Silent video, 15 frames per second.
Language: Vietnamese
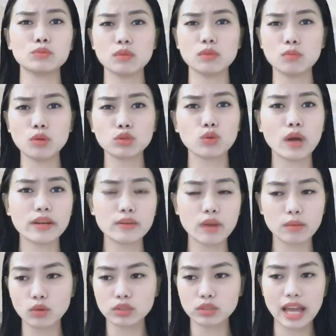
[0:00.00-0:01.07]
một tuần
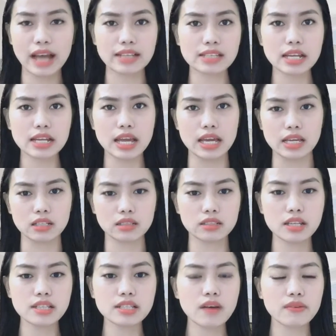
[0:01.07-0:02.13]
hoặc một tháng ra để
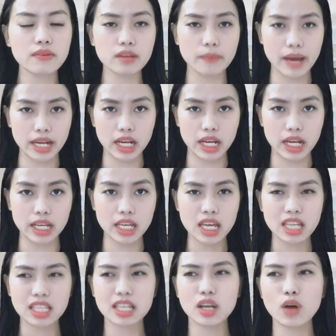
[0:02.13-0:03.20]
đi chơi với người bạn đấy
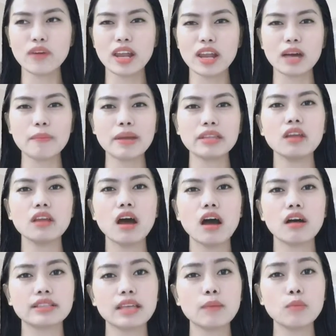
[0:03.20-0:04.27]
thì có phải là các bạn nợ
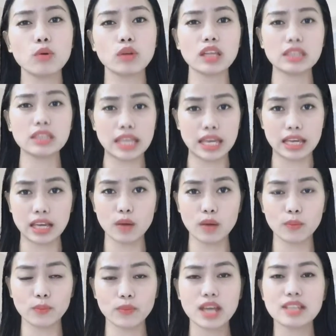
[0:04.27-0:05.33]
người ta một ân tình không
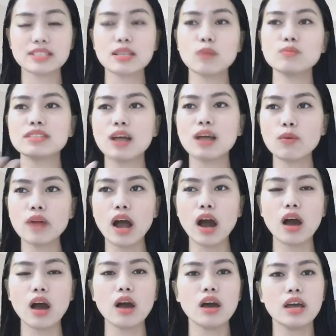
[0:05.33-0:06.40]
xong sau
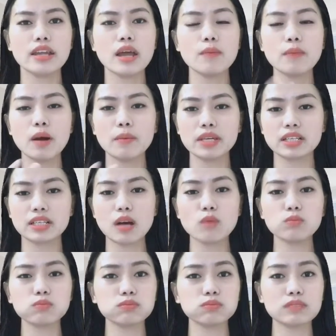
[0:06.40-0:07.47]
đó nếu mà mình
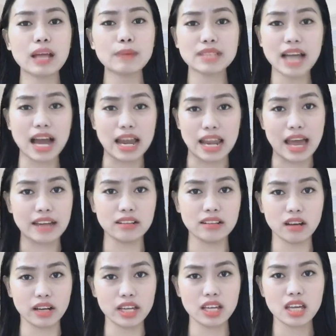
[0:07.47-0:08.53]
không đáp trả lại
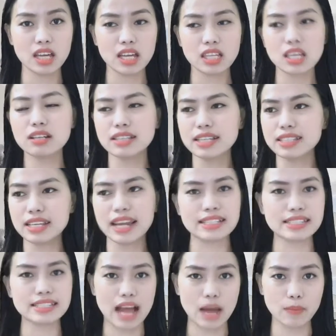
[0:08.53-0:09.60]
được ấy thì người ta sẽ
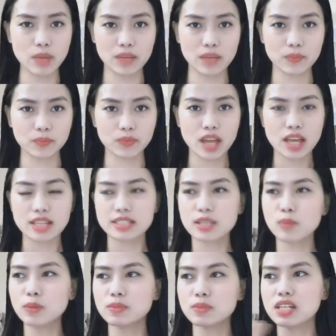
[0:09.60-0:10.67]
đánh giá mình
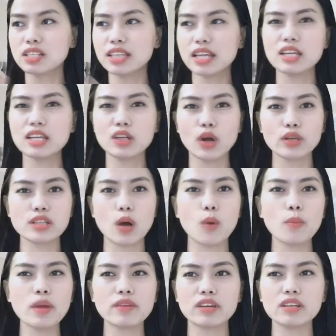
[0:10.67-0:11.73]
xong thậm chí người ta đi nói xấu
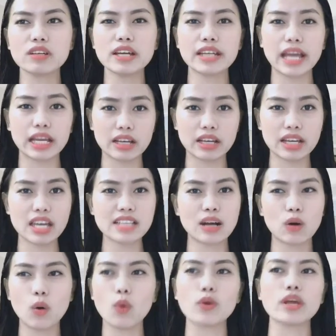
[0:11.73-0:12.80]
mình với người này người kia rằng
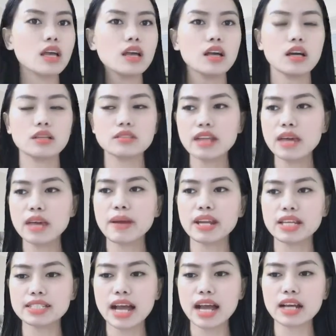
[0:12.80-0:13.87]
ồi trước đây bạn
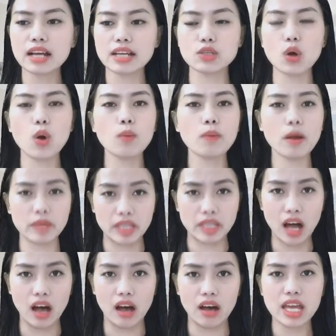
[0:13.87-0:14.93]
ấy sang cái chỗ mà mình
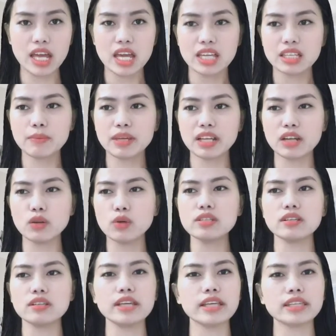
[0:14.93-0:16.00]
ở ấy, thì mình đã đối
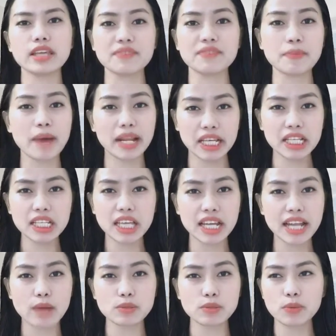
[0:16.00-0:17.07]
xử nhiệt tình với bạn ấy như thế
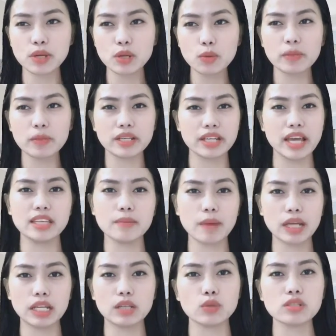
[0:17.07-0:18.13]
nào trong khi lúc mình đến thì
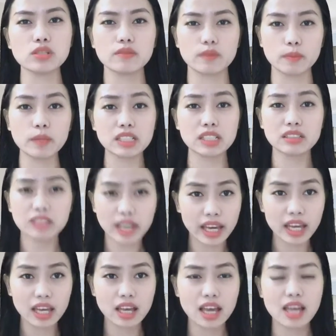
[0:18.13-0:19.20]
bạn ấy đối xử với mình như
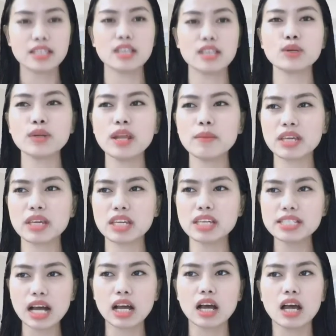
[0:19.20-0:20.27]
thế thế cho nên mình nghĩ
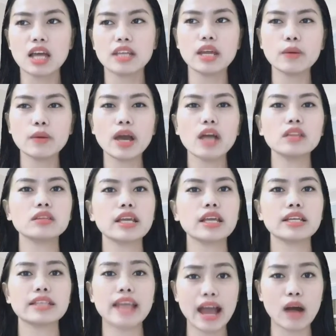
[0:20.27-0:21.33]
rằng nếu cái ân
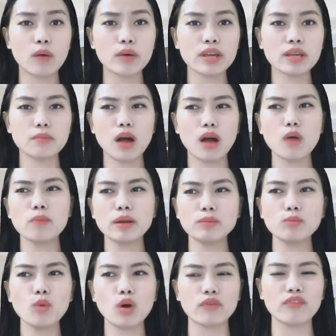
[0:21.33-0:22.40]
tình nào ấy mà không bắt
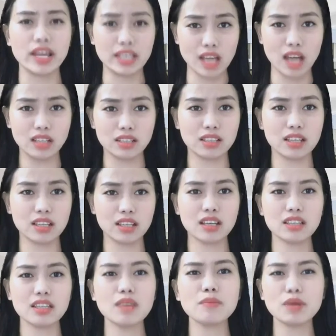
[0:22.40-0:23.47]
buộc phải nhận
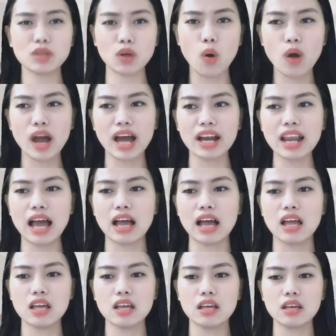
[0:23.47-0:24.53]
thì mình cố gắng là
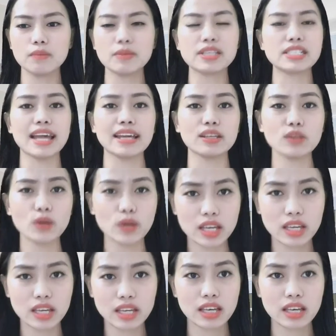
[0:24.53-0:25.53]
mình tránh nó đi